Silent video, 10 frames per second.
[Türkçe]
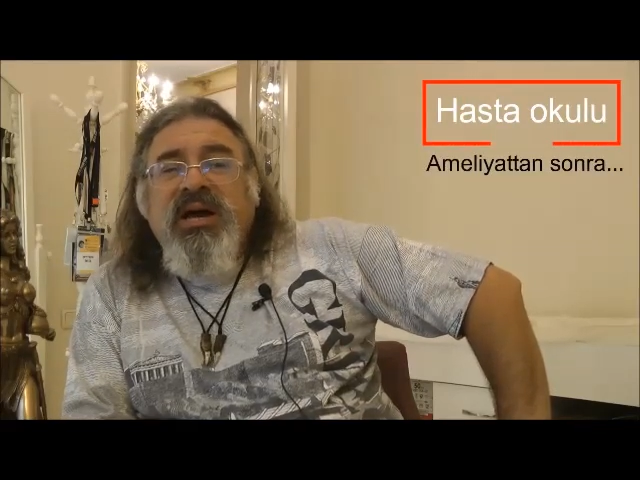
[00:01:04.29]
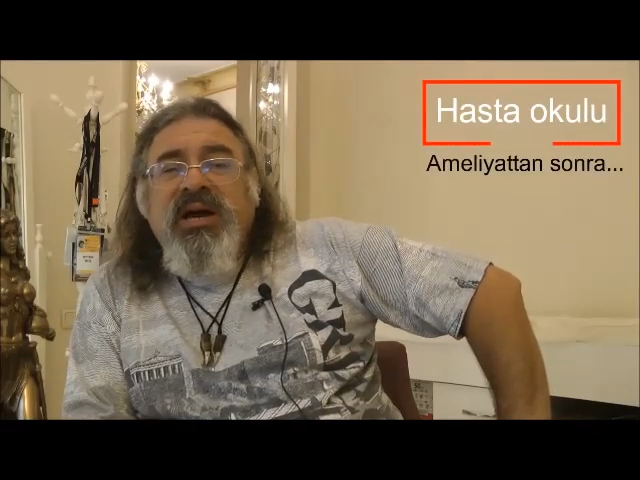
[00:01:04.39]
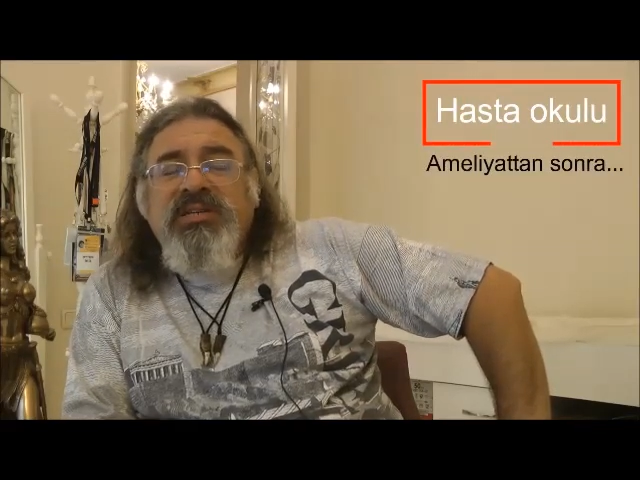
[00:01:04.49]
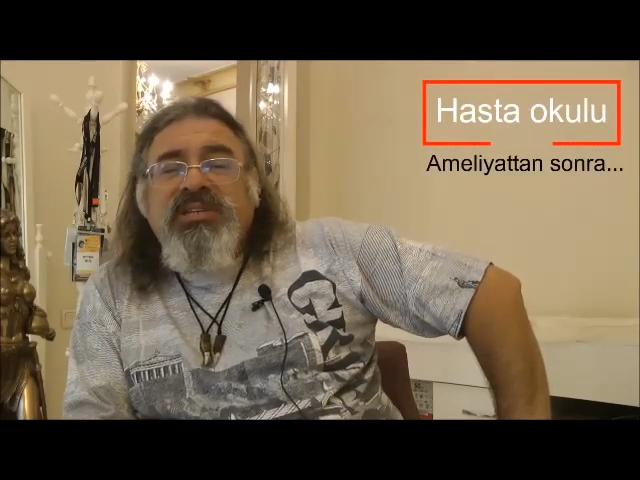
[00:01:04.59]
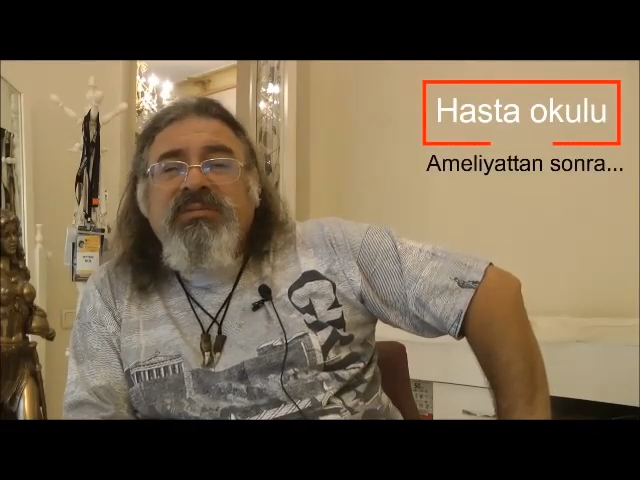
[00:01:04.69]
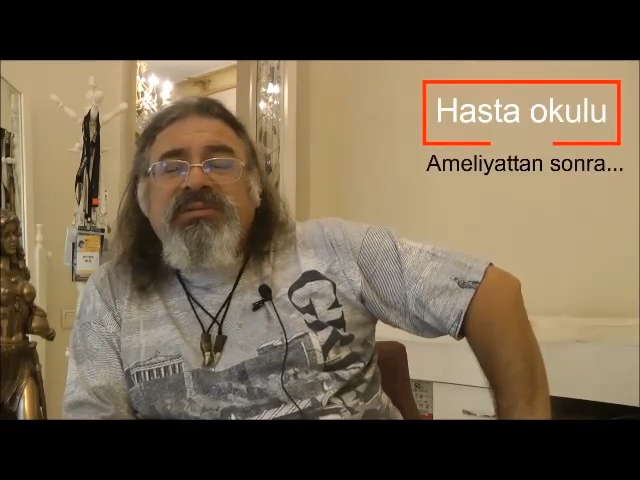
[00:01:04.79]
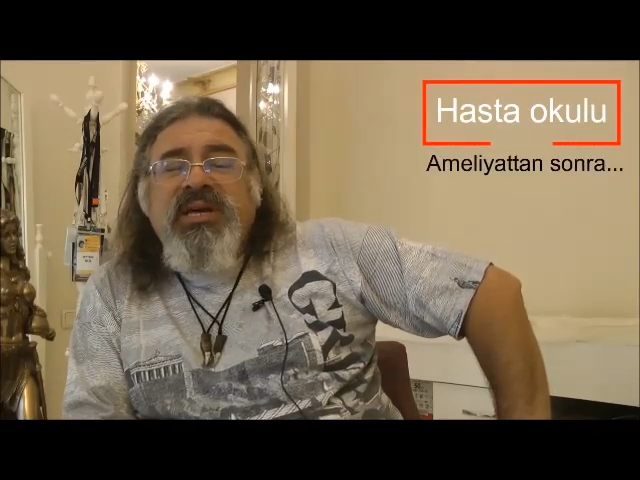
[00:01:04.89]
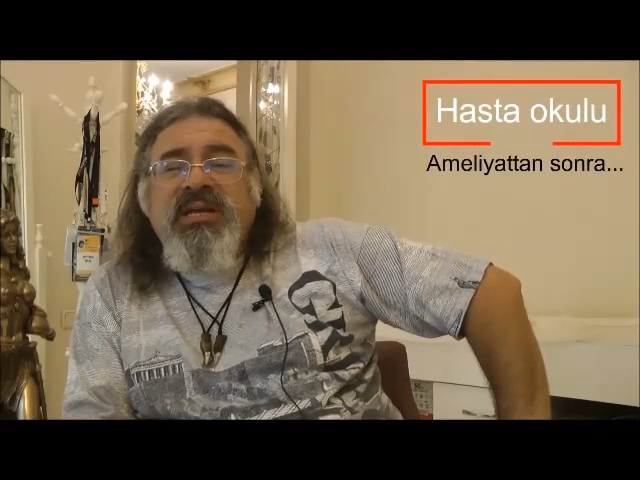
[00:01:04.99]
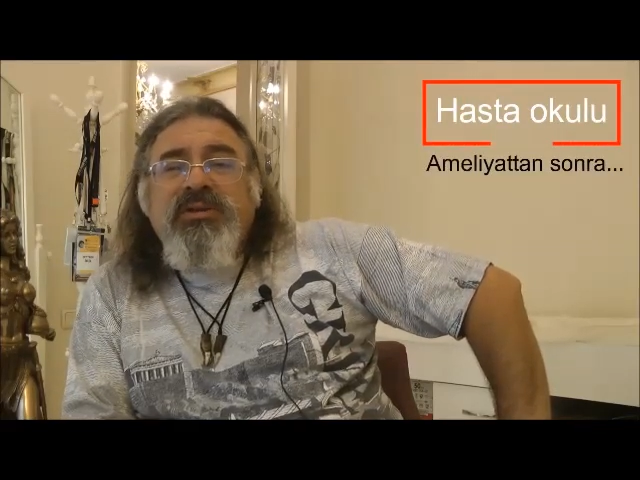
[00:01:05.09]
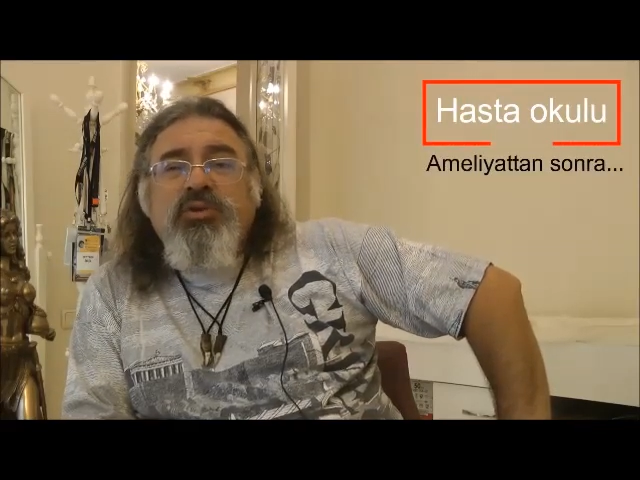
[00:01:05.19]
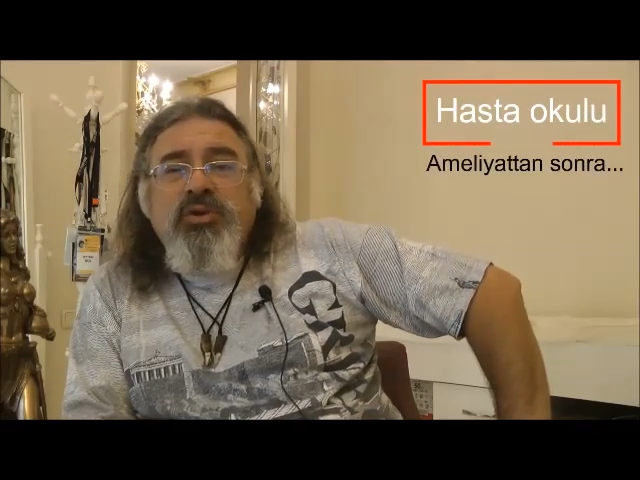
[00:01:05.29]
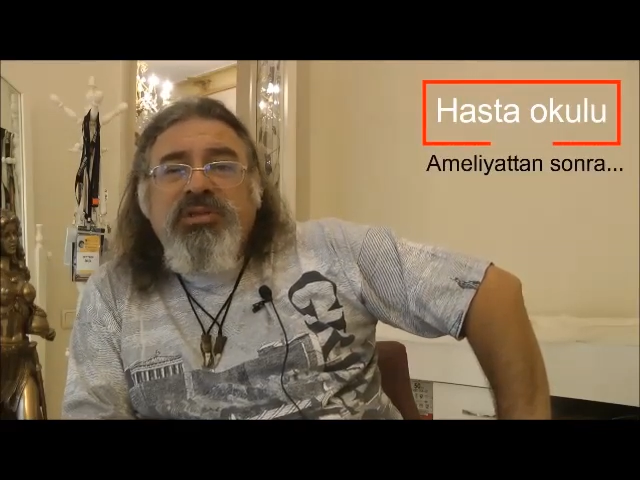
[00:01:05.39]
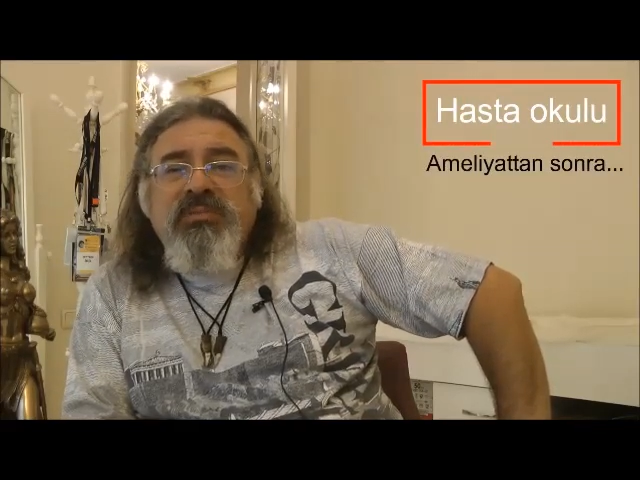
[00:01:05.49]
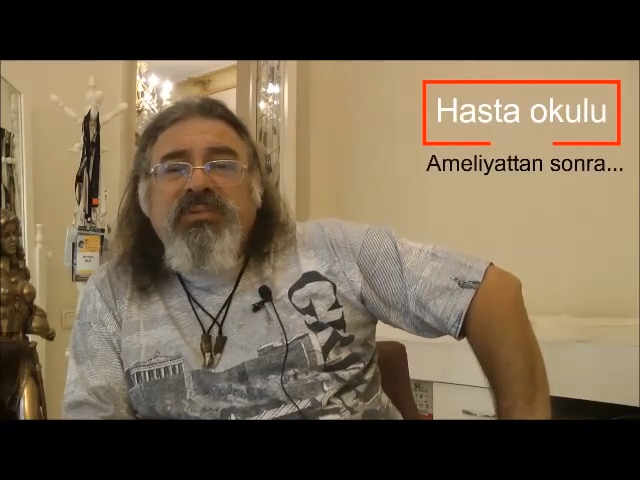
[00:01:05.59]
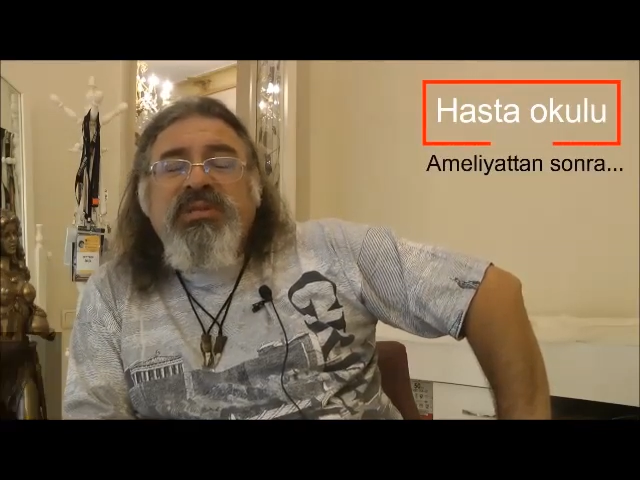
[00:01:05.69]
Akşam saat
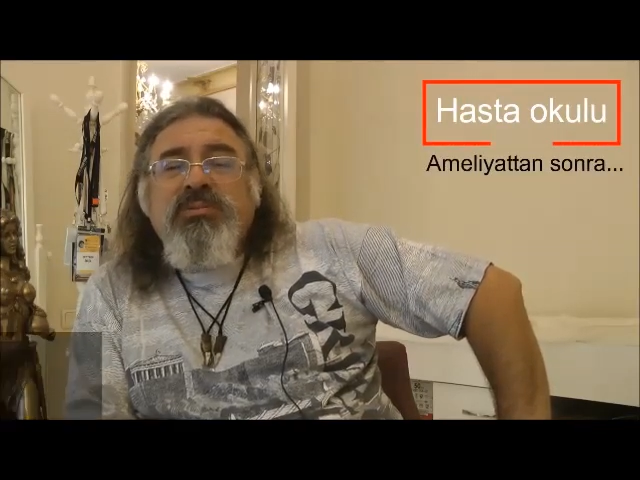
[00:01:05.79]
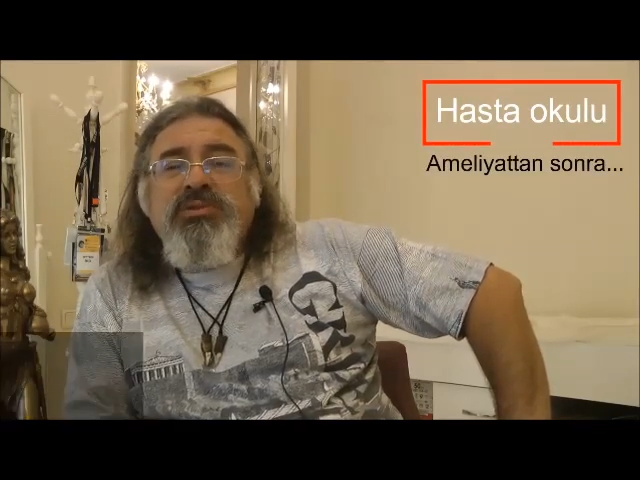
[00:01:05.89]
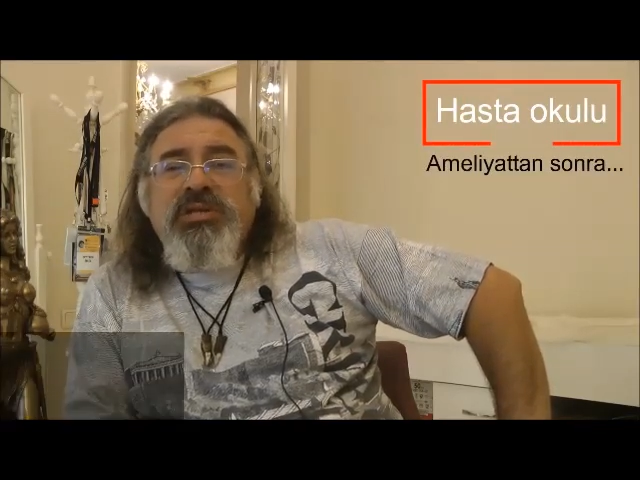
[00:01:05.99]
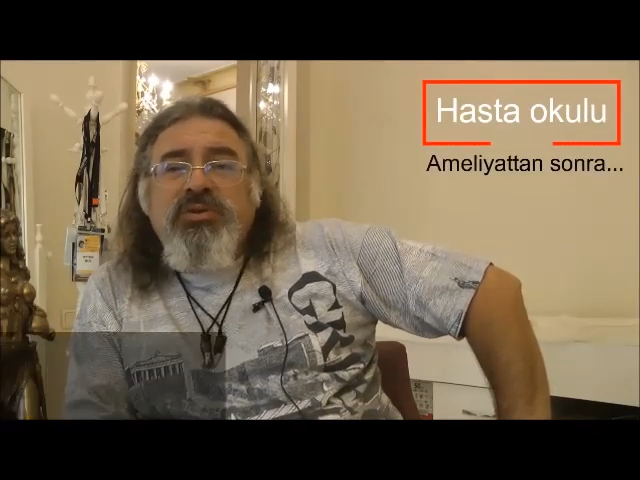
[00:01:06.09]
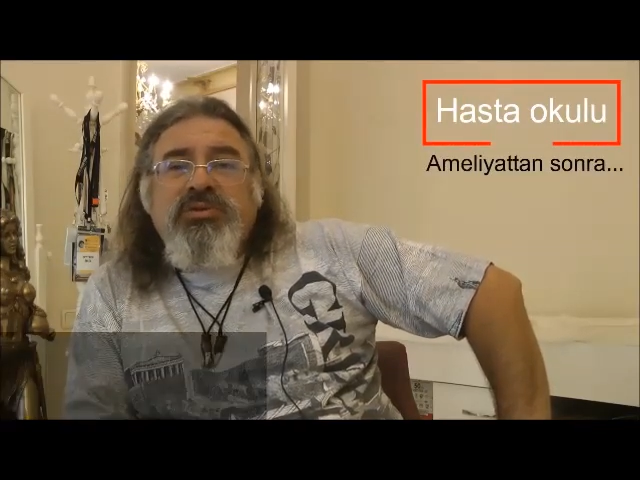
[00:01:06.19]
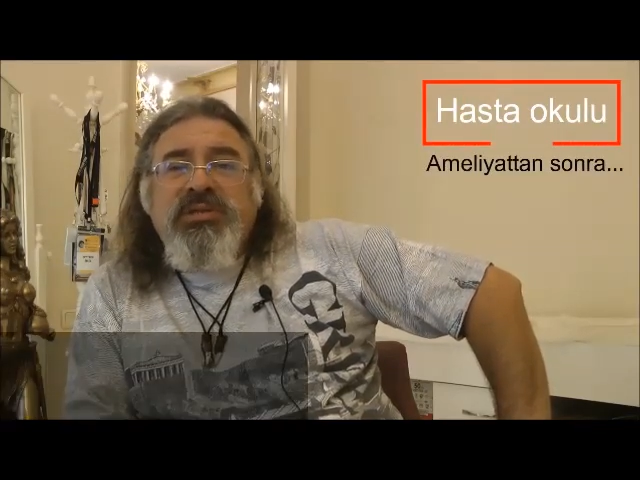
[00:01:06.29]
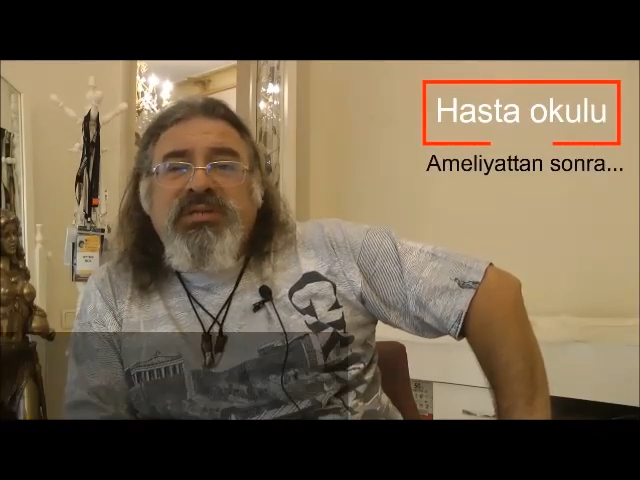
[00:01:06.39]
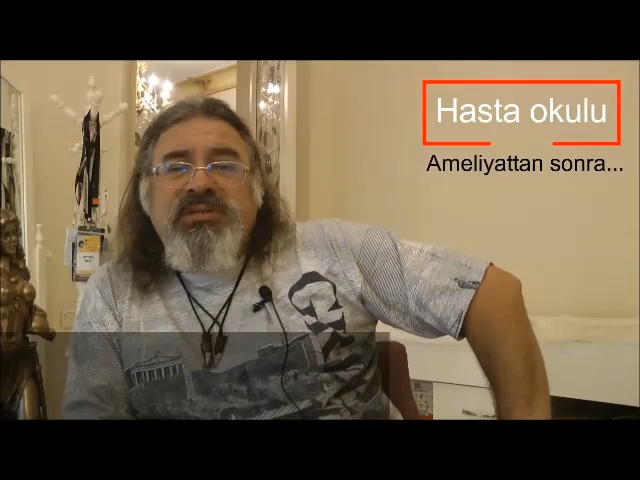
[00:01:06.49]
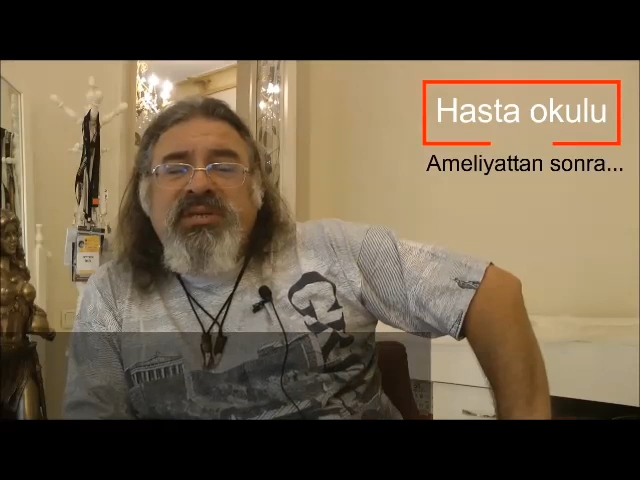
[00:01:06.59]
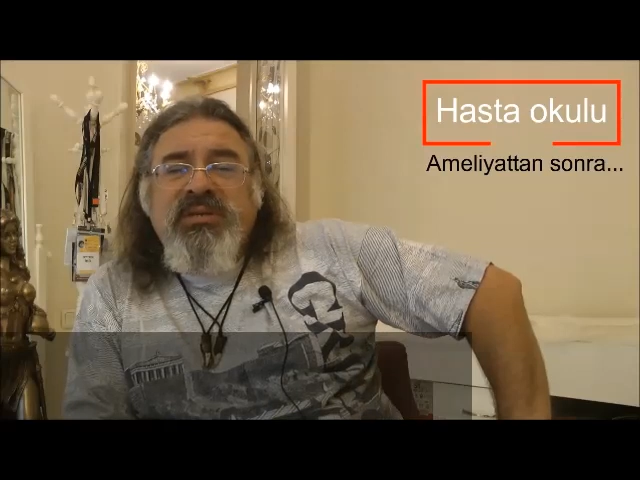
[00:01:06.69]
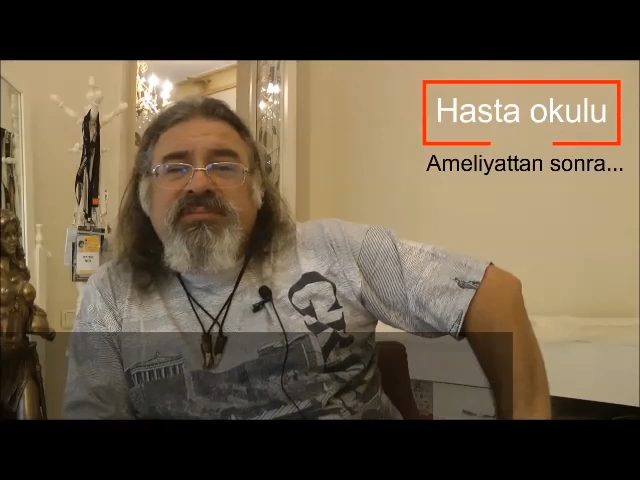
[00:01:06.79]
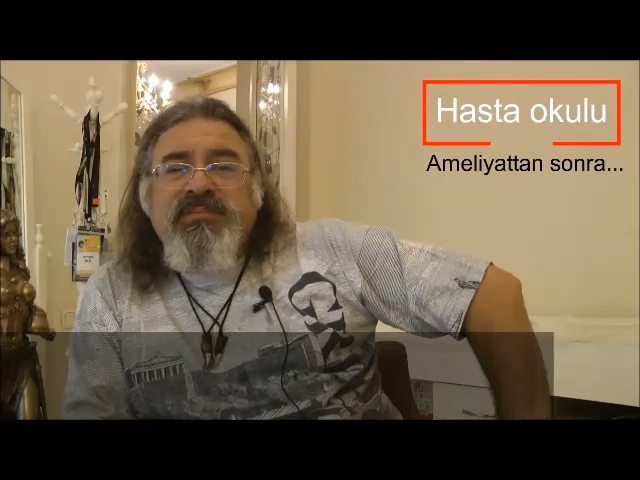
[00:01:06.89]
4 gibi taburcu ediyoruz hastayı.